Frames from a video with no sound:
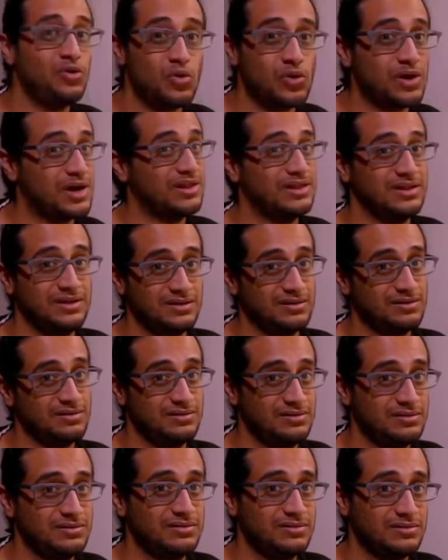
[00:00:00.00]
منه
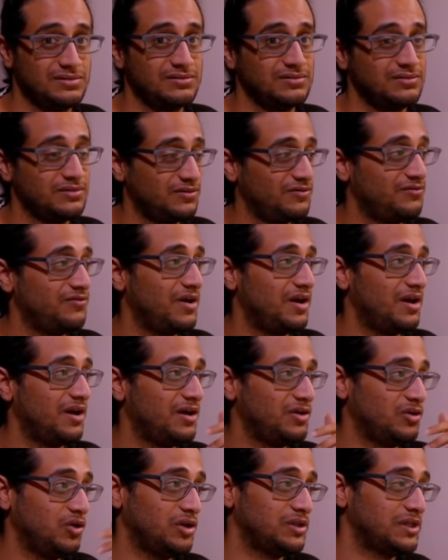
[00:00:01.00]
كثير
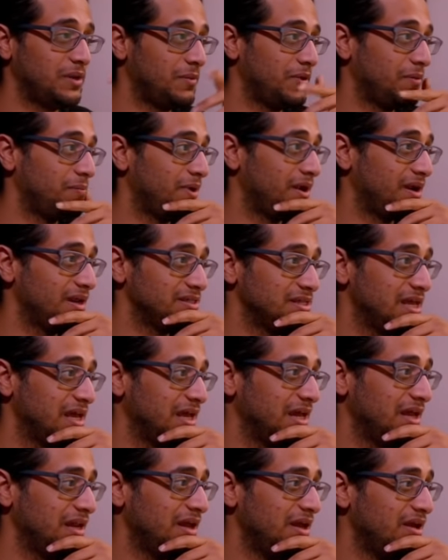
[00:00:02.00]
فيعتبر مره
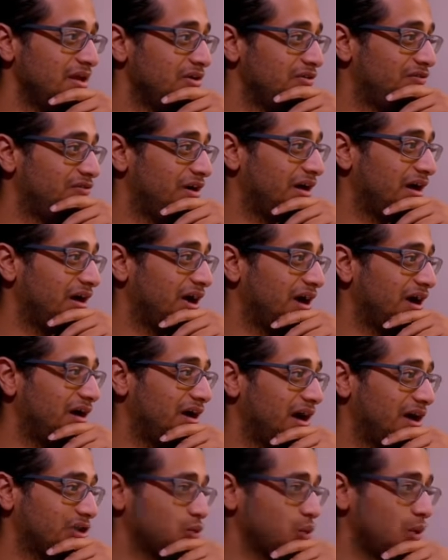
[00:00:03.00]
سهل
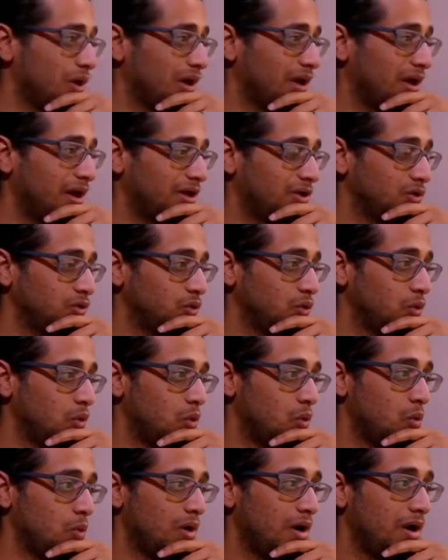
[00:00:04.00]
فانا اتوقع
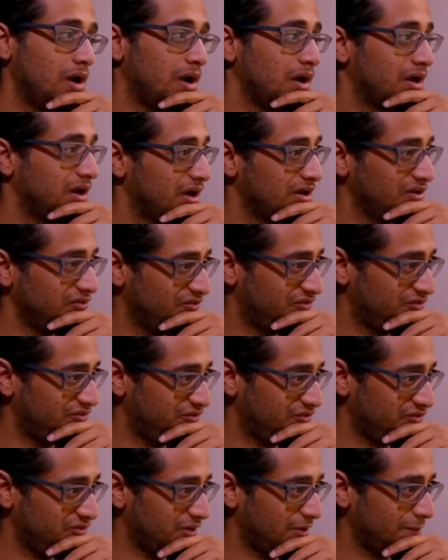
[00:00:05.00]
انه هو
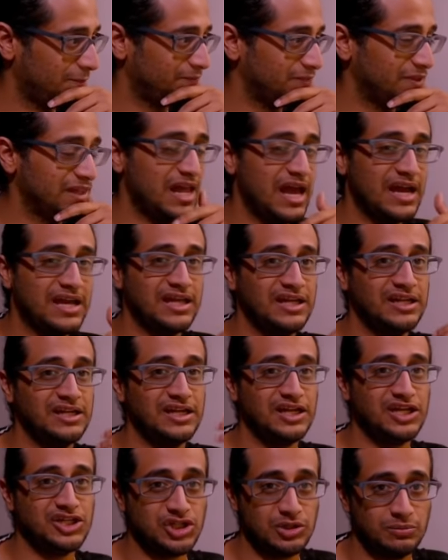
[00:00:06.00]
كرف
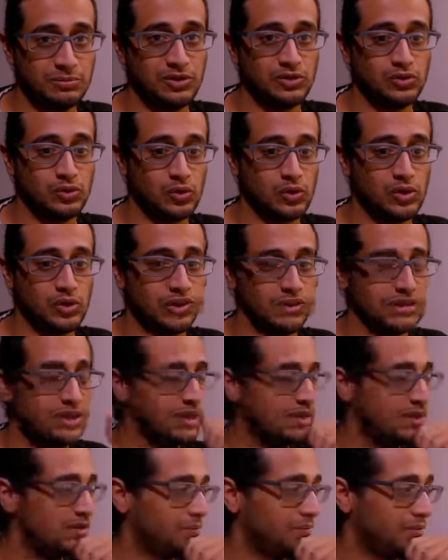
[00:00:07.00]
لكن يجي منه
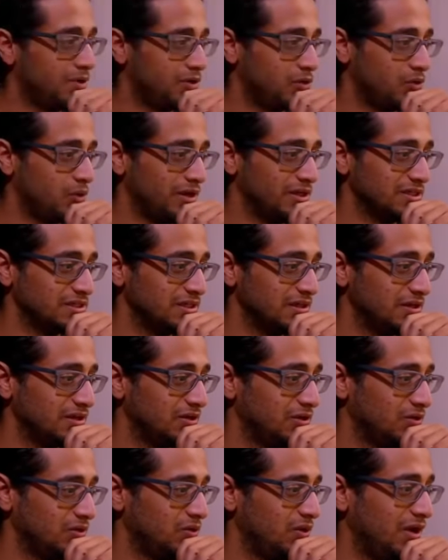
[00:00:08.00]
قطع مره
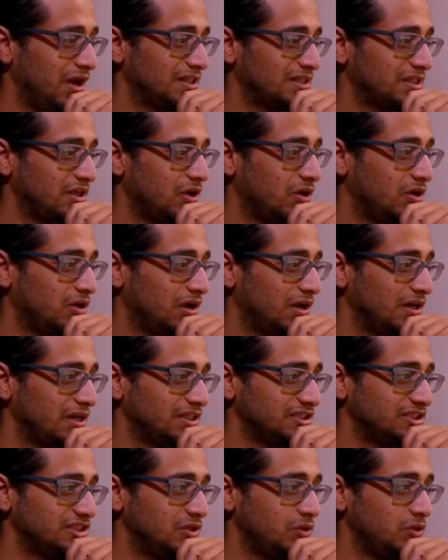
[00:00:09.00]
كويسه وحتى ها
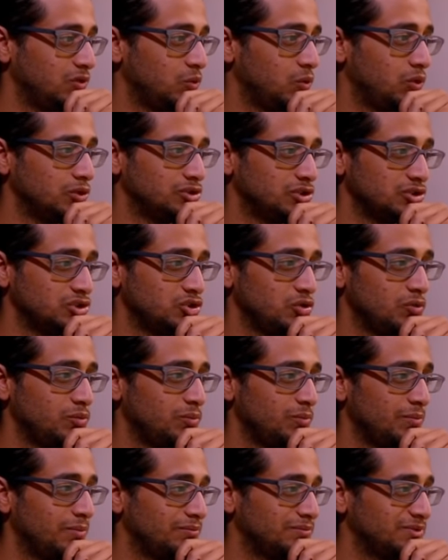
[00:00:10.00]
خلينا نشيل الوندر
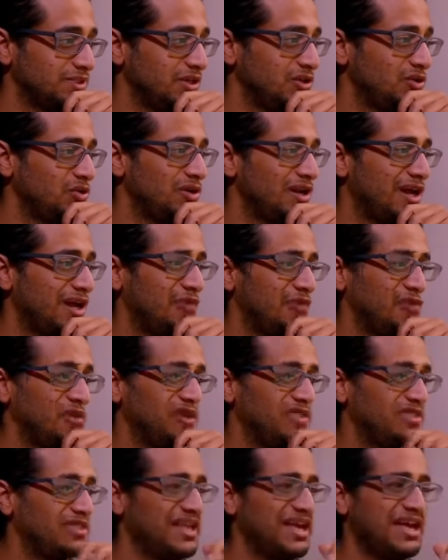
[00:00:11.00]
سوب زيه
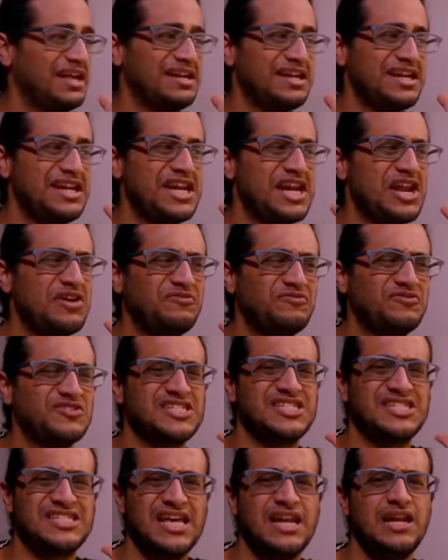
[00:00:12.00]
لانه الاثنين
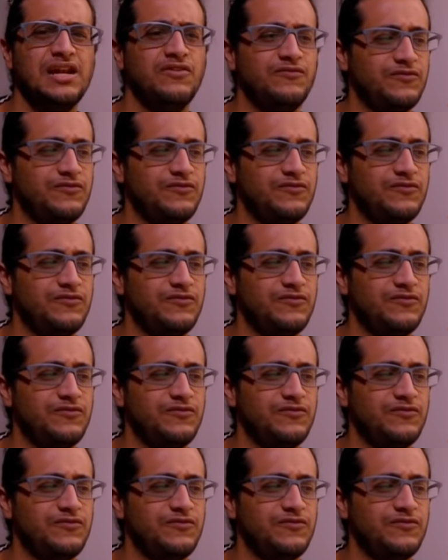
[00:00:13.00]
نفس